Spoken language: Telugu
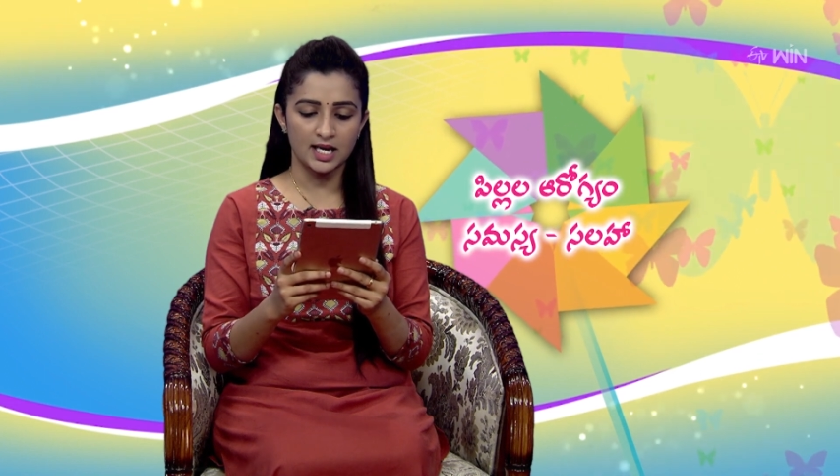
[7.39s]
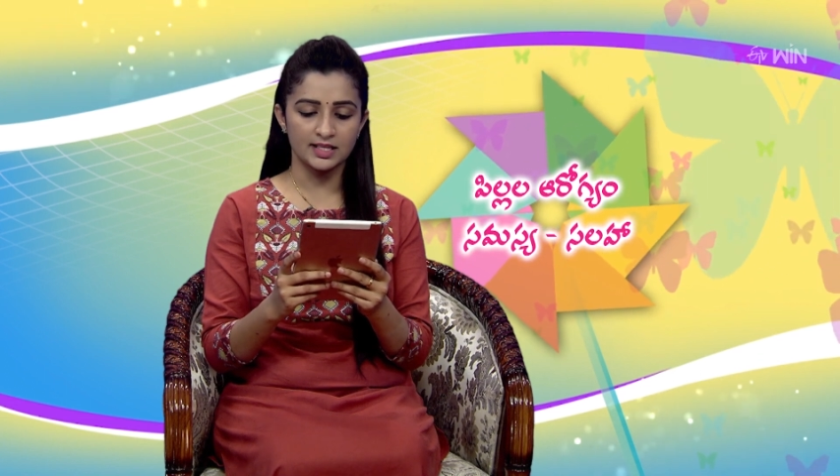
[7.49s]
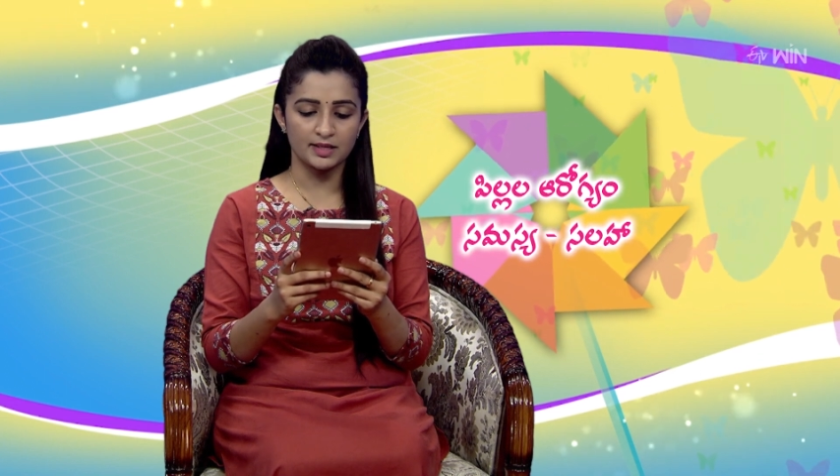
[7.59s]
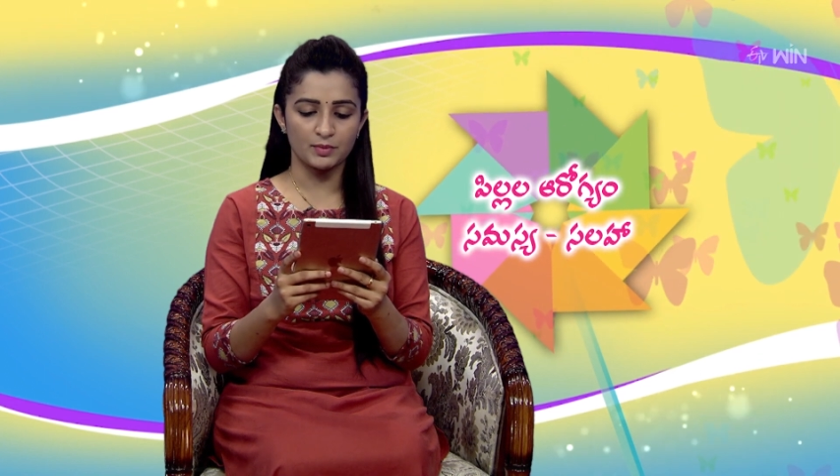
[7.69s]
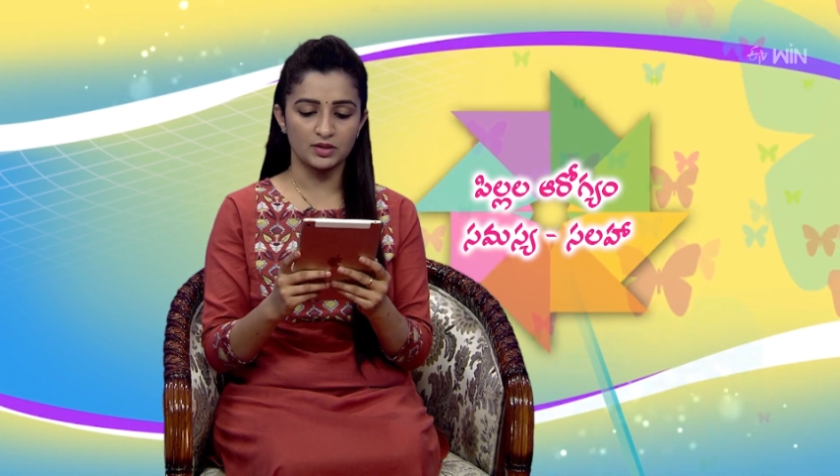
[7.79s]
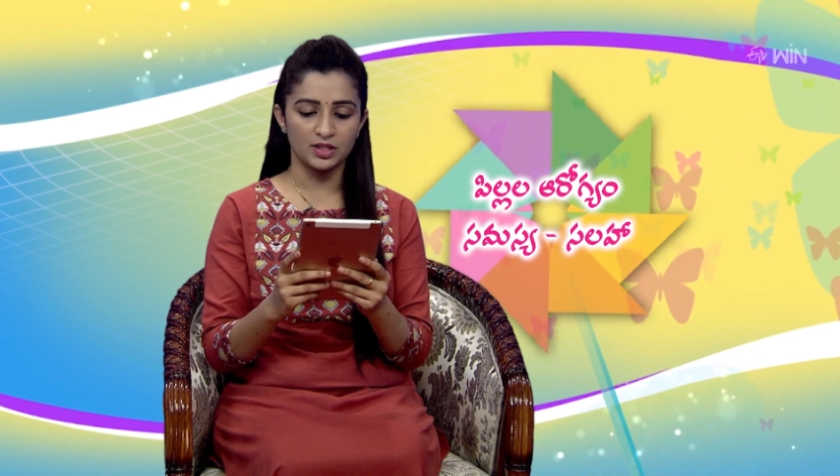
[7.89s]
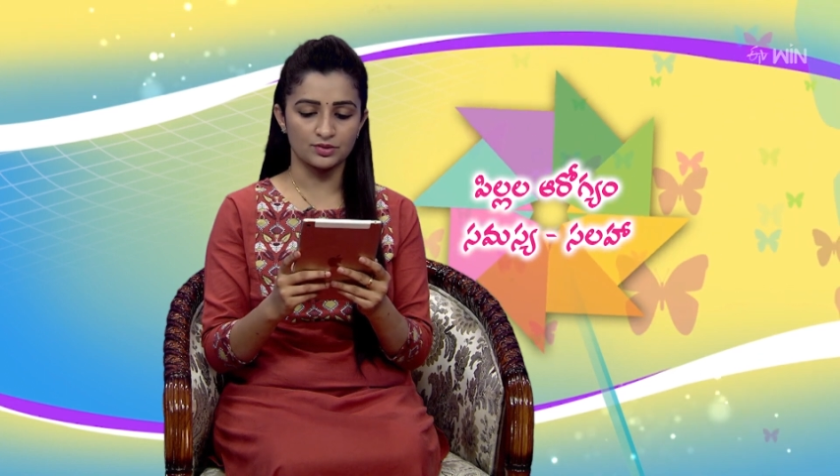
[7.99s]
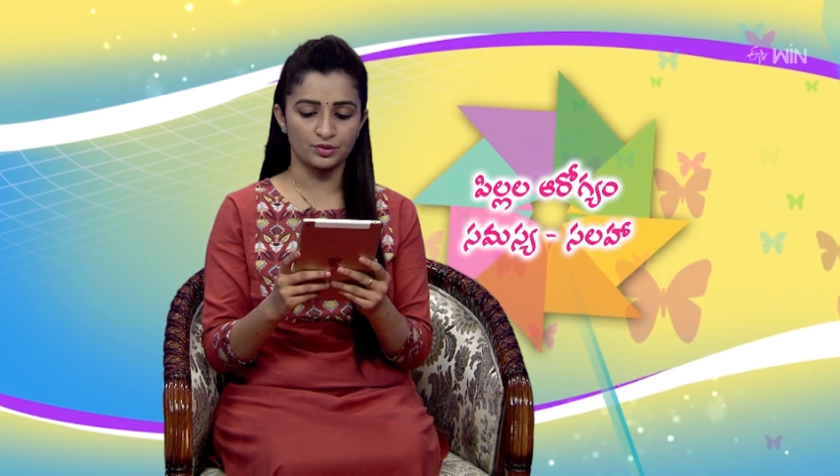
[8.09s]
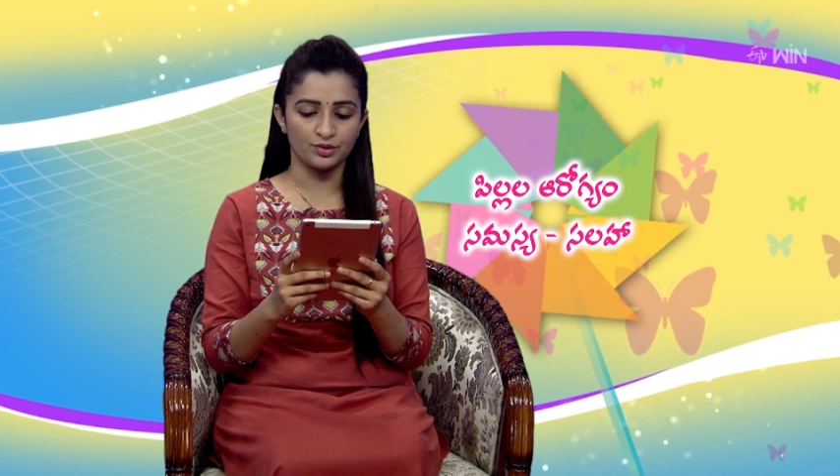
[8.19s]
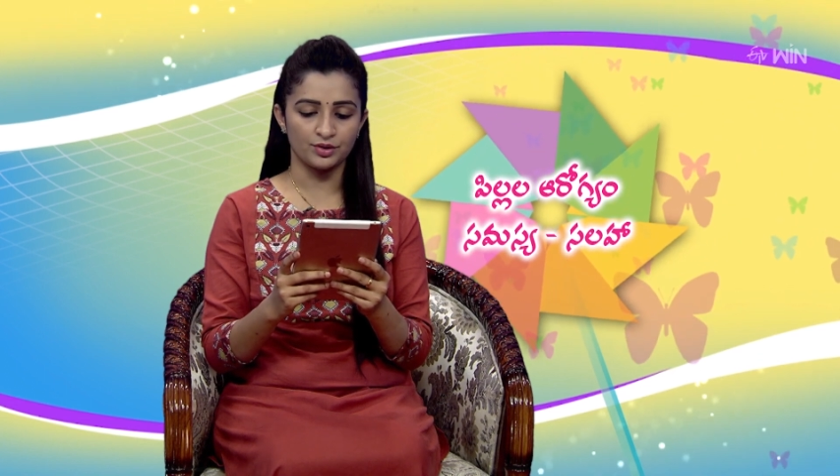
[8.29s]
చాలా సమయం
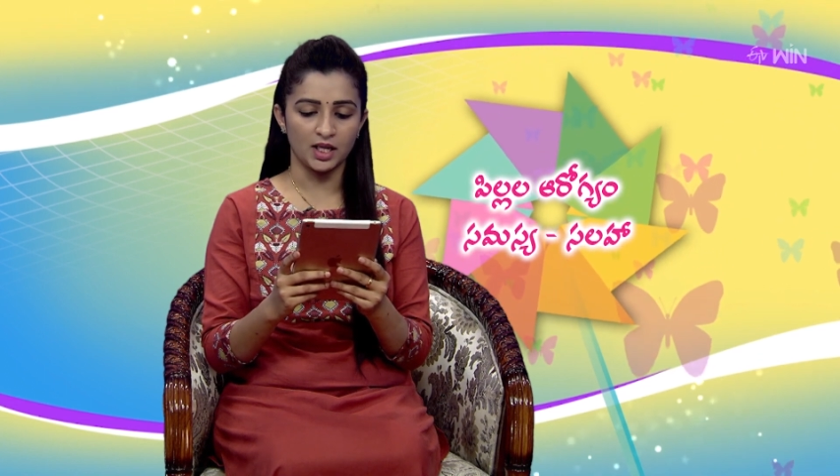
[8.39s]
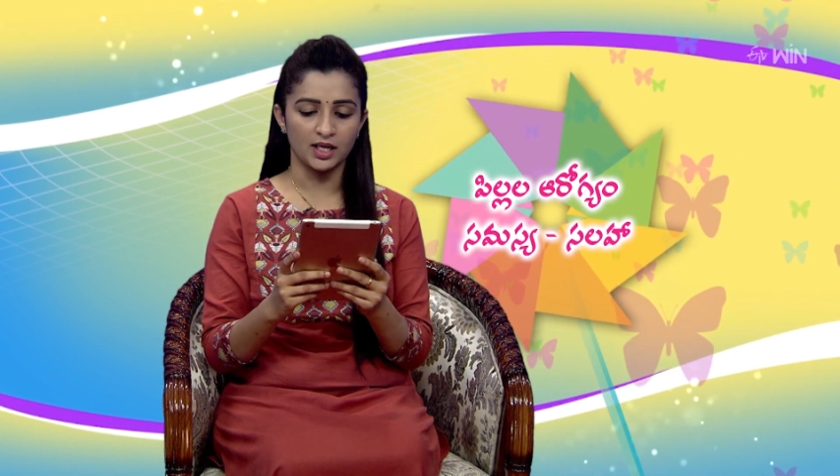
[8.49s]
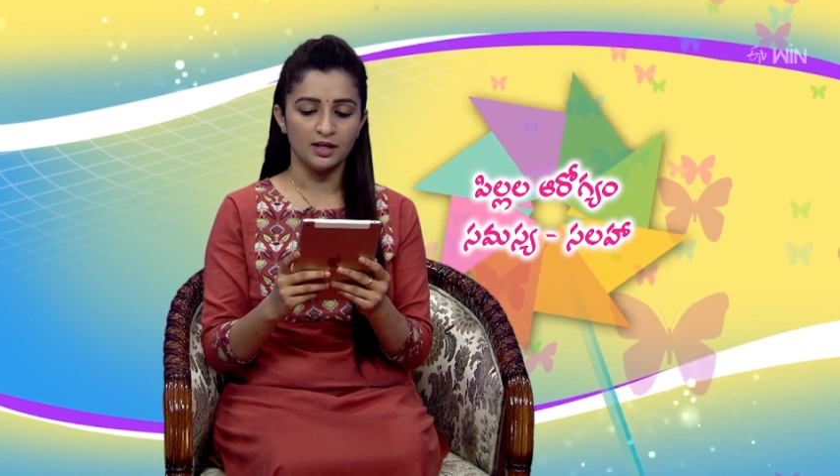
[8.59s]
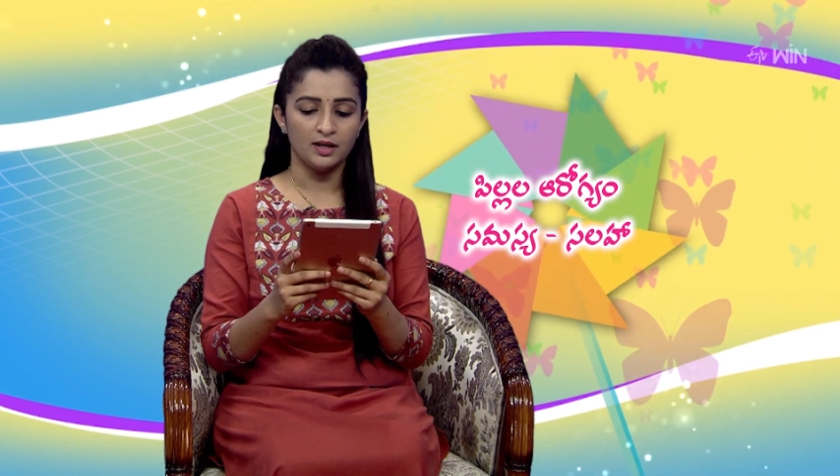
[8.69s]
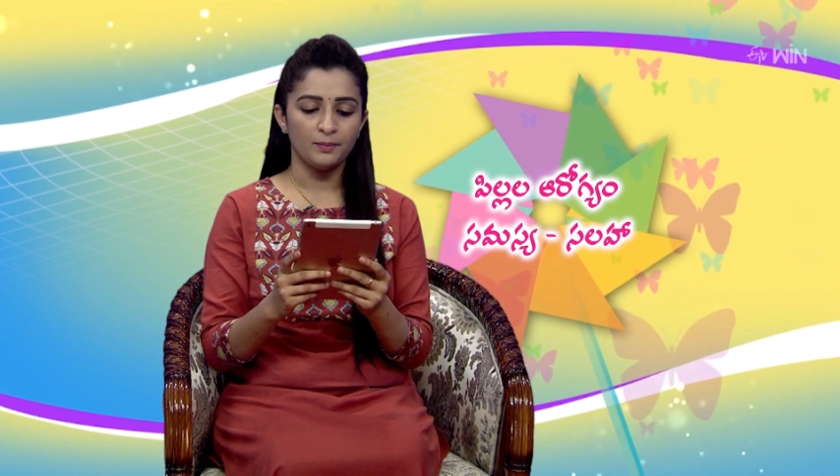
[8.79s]
తీసుకుంటుంది